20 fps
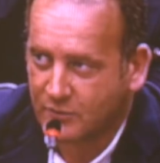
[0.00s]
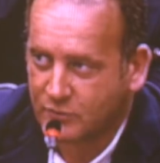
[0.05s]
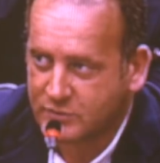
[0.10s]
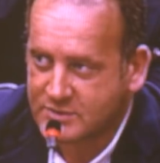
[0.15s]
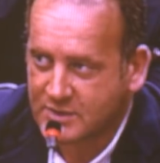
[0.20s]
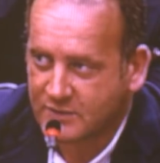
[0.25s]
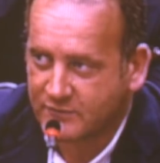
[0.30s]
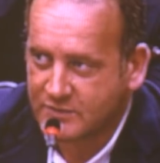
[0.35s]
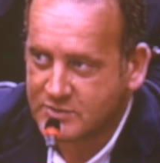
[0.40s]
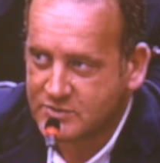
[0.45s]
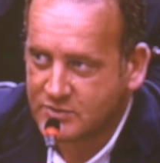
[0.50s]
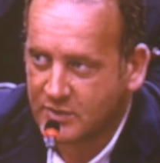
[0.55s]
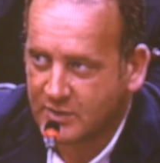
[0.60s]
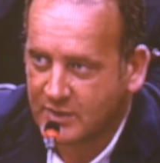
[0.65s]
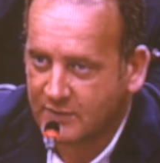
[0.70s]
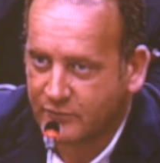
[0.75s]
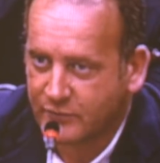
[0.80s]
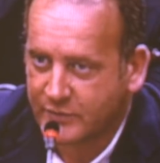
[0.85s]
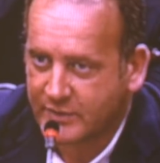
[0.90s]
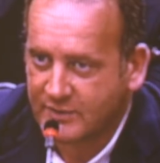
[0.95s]
eh, osservazione
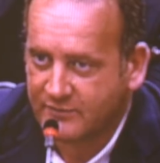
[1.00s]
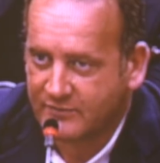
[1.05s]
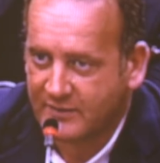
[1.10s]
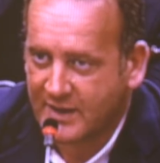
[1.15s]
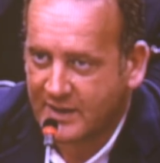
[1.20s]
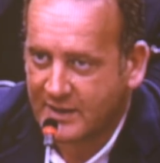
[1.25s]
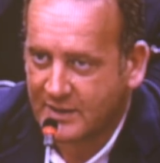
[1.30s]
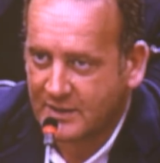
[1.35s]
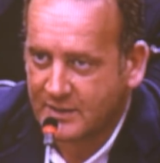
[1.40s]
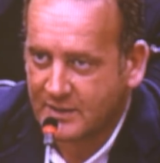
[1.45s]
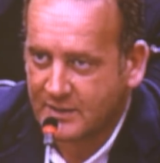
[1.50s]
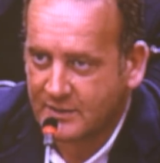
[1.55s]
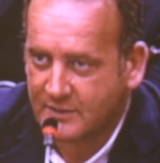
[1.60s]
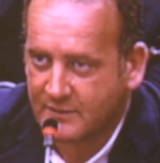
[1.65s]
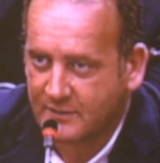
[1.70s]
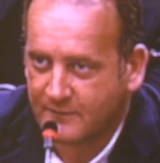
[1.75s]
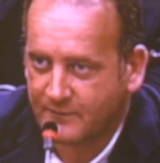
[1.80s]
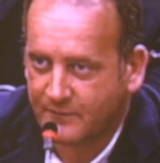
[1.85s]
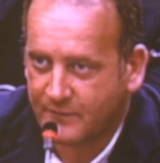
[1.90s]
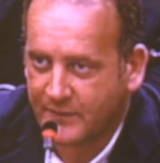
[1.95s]
che vorrei farle
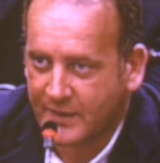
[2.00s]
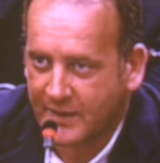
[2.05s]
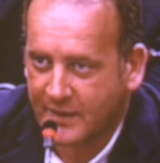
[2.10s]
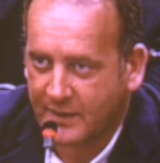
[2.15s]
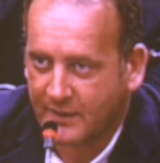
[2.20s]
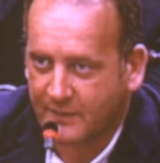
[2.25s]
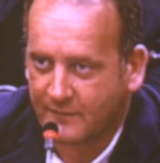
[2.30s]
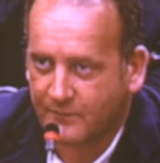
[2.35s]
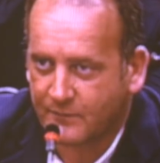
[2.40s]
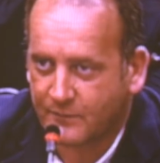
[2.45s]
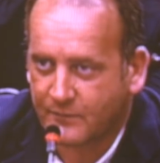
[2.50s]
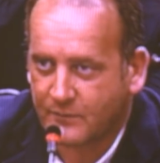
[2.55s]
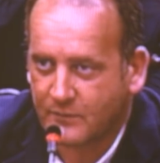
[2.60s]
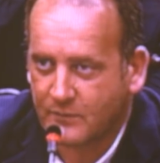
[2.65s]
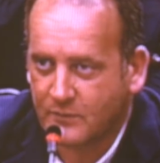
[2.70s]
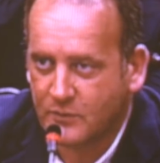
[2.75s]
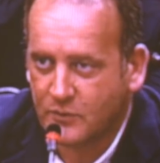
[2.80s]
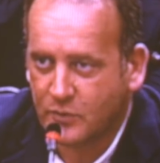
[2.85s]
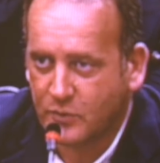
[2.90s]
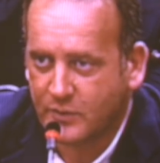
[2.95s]
è
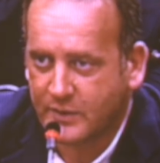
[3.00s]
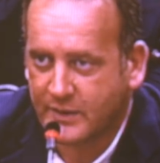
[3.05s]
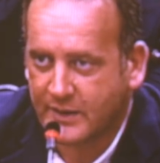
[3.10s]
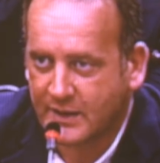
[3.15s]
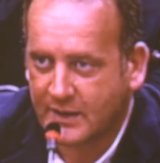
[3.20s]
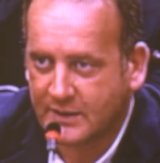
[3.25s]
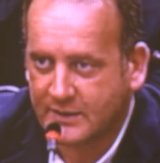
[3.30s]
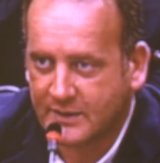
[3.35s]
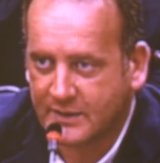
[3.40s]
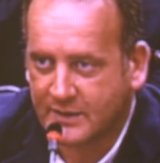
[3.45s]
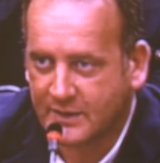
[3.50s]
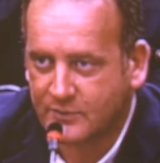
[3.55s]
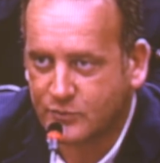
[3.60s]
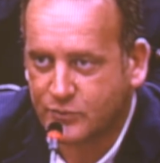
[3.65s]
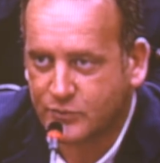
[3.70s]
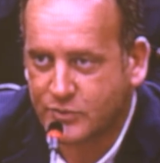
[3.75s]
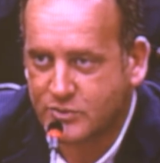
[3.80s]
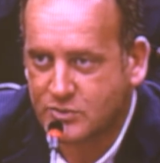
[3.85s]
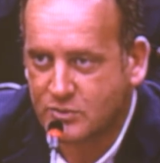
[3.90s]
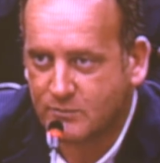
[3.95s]
non crede che
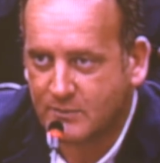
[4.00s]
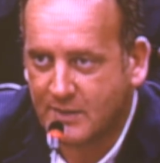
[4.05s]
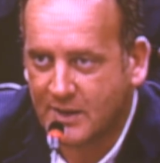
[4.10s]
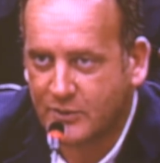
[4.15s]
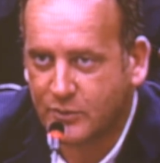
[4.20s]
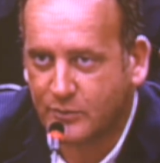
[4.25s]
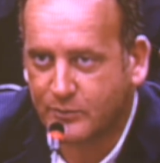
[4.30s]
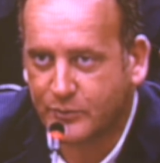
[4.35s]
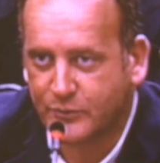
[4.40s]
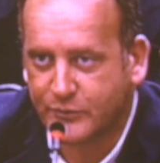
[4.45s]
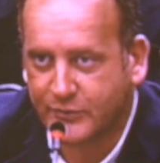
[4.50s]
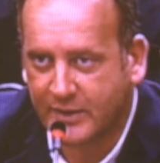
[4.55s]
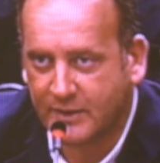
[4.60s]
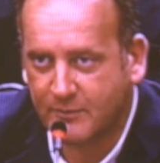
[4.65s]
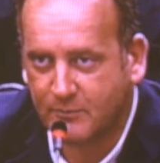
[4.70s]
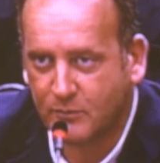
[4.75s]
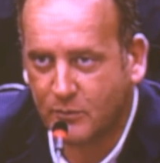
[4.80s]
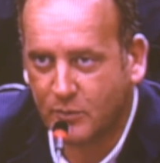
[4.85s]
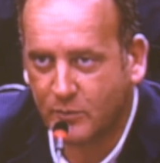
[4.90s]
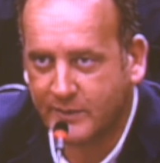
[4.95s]
tutto sommato
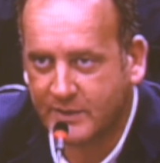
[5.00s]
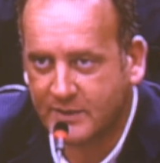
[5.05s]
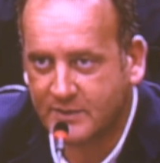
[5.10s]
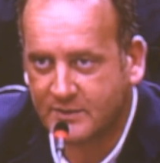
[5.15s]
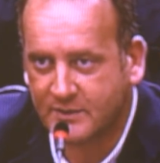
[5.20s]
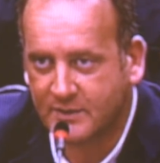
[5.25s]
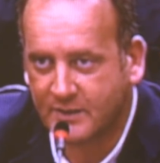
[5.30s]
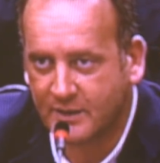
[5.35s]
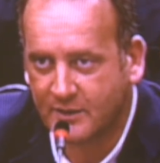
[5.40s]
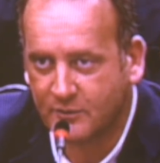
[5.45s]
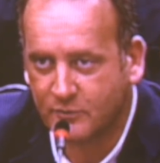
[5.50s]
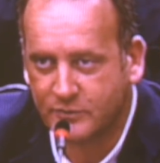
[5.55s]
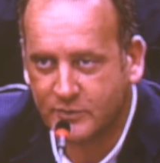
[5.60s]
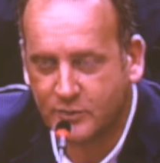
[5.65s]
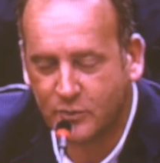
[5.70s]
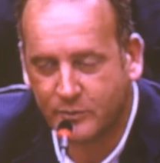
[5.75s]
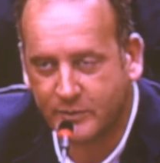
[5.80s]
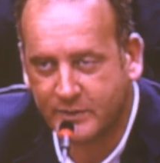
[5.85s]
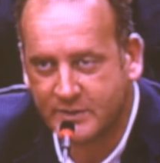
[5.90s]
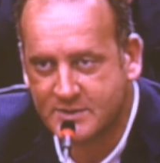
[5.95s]
potremmo mettere, non
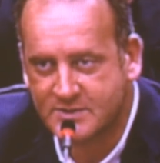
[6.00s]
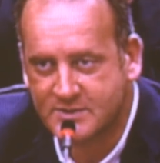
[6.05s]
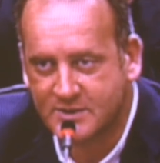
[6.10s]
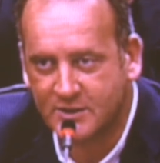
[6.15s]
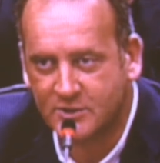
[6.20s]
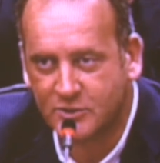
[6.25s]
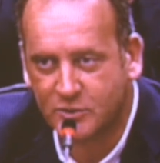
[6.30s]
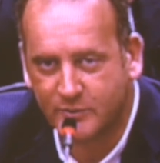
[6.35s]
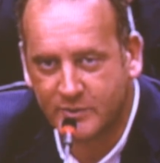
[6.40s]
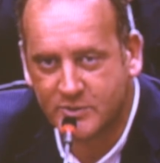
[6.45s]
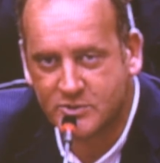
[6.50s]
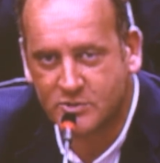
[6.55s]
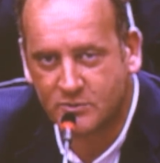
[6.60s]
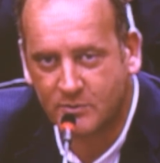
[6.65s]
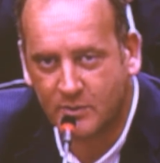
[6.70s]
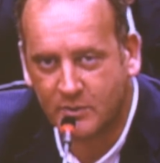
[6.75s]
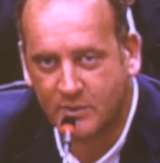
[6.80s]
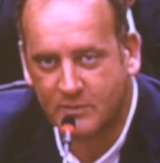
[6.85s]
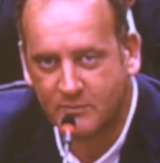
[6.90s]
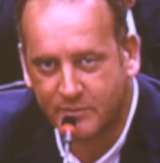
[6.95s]
dico per iscritto, ma
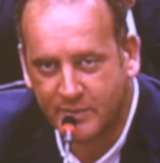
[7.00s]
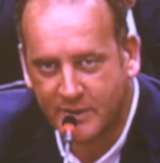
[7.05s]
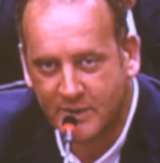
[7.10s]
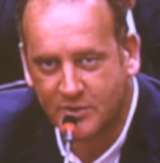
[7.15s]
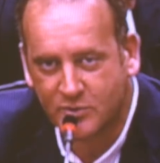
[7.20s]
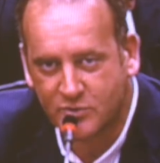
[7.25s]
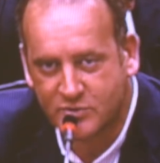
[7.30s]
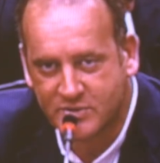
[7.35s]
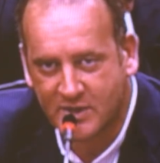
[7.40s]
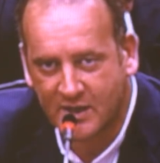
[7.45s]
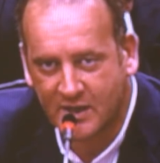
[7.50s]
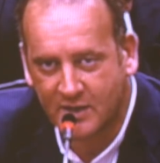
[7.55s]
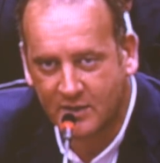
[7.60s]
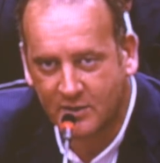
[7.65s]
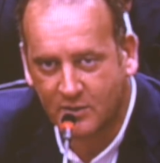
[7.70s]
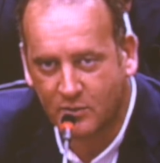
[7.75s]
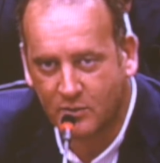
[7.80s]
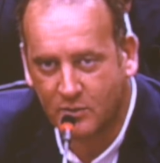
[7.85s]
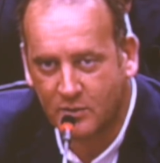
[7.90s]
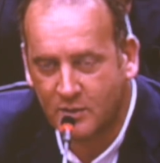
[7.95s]
insomma un impegno
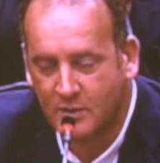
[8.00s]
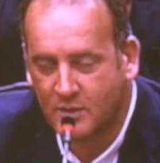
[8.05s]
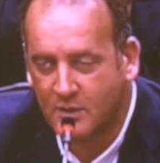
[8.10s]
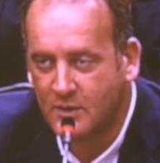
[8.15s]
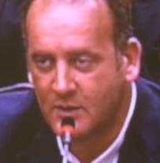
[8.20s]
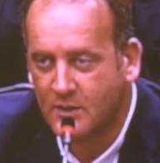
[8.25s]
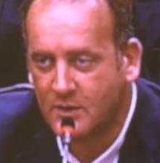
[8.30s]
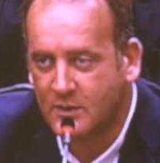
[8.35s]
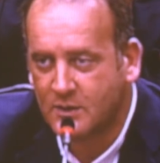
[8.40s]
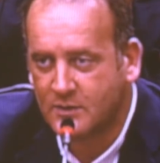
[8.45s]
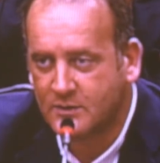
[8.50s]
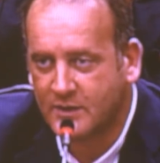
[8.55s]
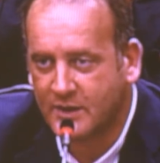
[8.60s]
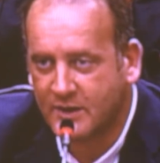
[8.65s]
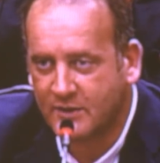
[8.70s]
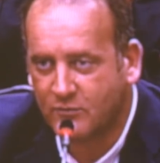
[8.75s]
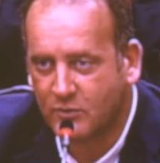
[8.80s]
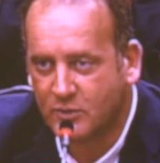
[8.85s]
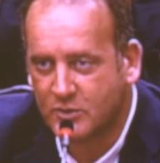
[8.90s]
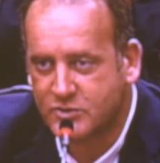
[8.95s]
serio da
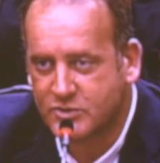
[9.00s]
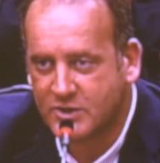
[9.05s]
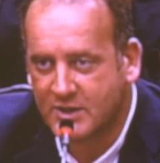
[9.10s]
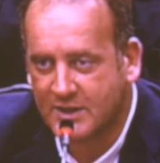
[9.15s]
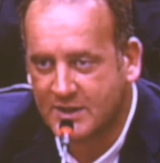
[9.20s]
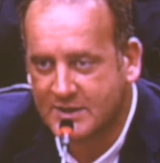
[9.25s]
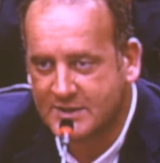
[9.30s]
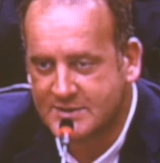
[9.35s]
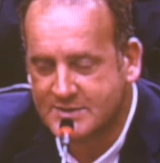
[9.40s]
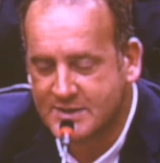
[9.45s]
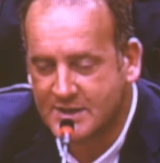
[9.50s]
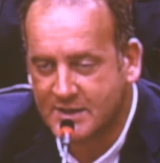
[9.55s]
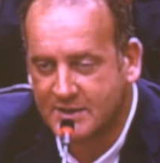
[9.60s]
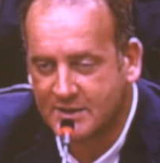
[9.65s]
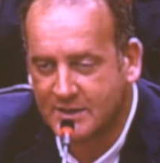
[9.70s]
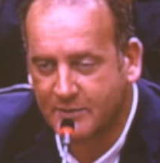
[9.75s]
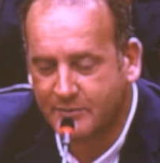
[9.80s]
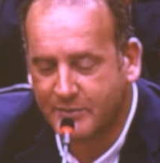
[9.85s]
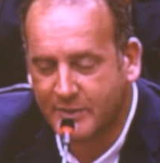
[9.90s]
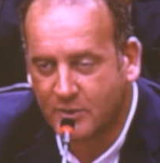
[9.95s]
rivolgere
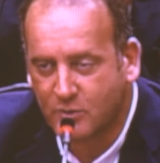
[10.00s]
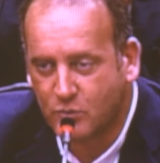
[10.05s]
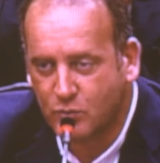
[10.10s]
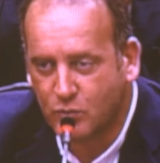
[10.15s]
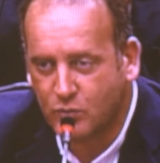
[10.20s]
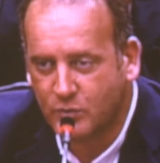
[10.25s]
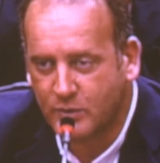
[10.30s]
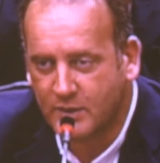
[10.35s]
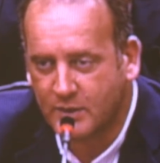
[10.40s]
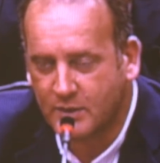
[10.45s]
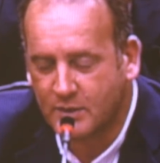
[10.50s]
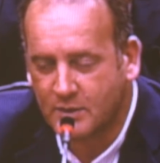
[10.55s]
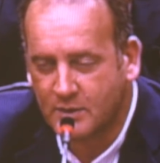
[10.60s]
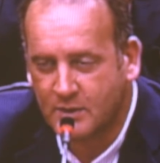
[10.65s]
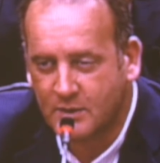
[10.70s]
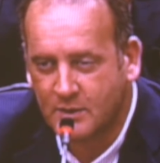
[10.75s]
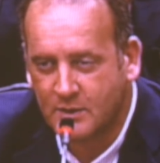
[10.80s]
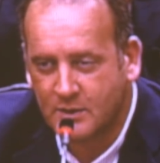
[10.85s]
all'azienda per cui